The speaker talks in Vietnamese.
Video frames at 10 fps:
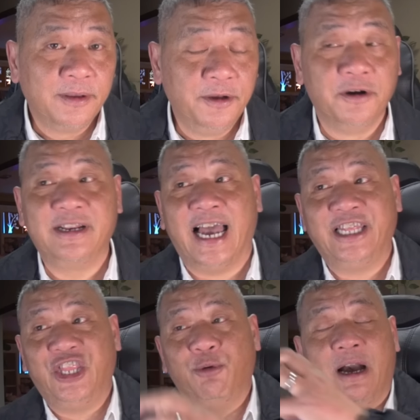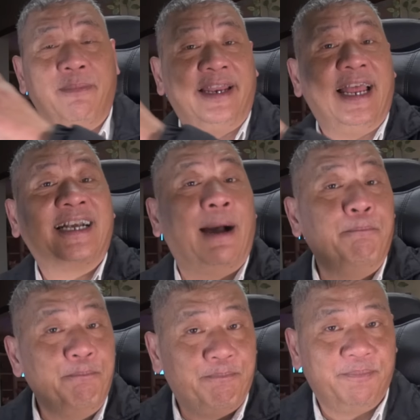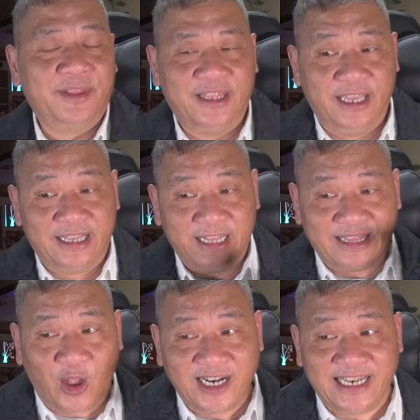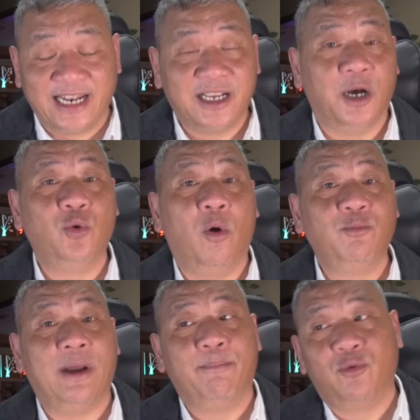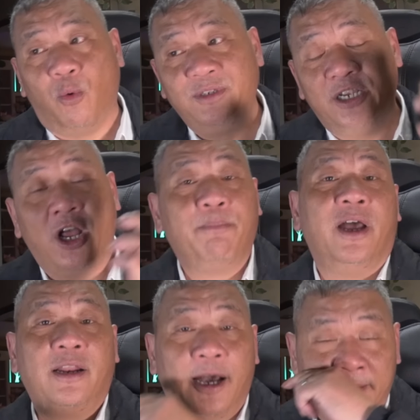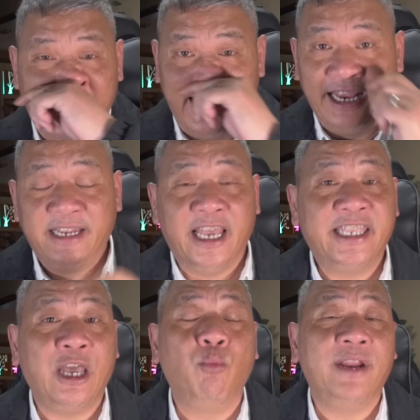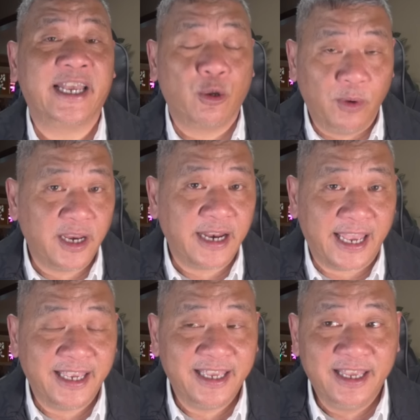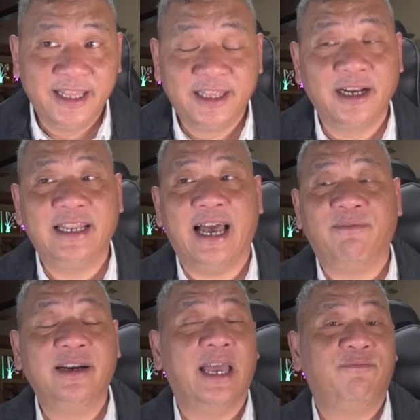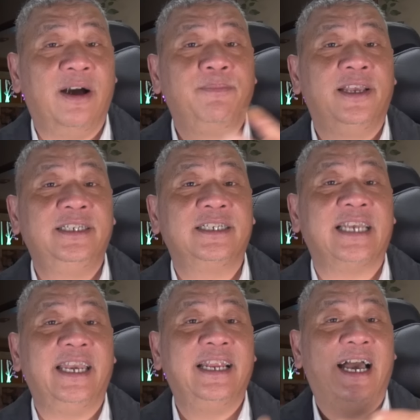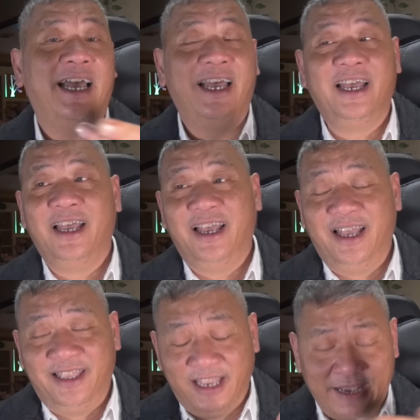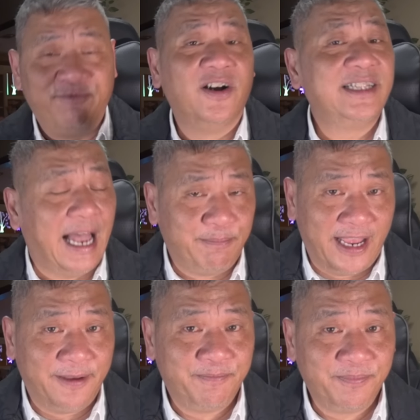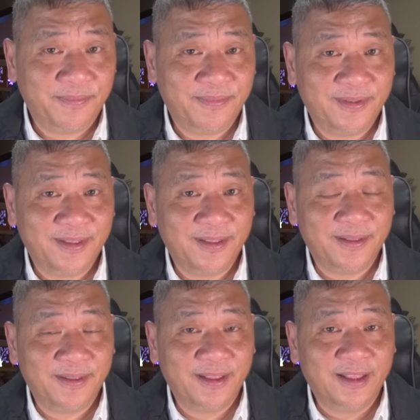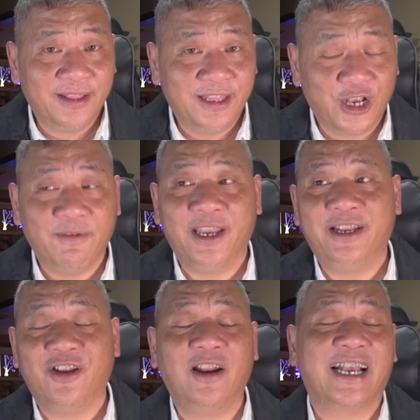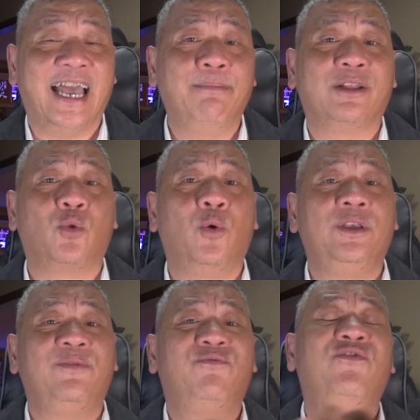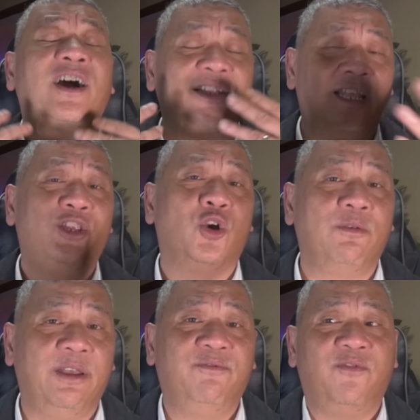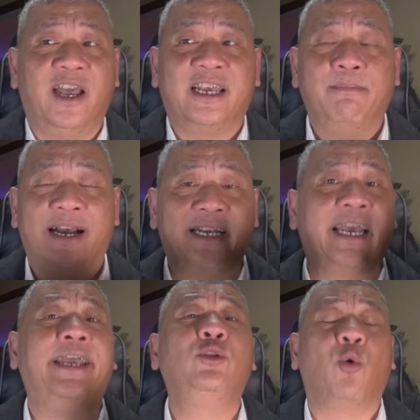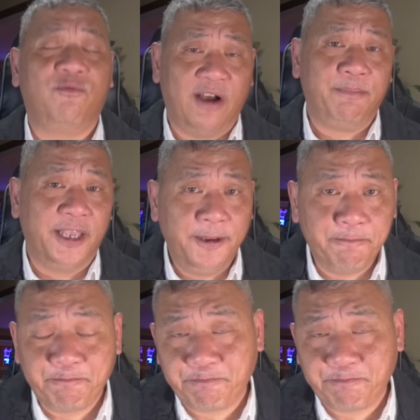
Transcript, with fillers: Ngược lại tiểu bang Maine đã cấm thì cái toán tranh cử của ông Trump cũng sẽ nộp đơn lên để chống lại cái quyết định này. Tức là vấn đề pháp lý sẽ xảy ra những cái phức tạp này. Thì quý vị, đó là cái mà tôi phân tích cho quý vị về cái mặt kỹ thuật pháp lý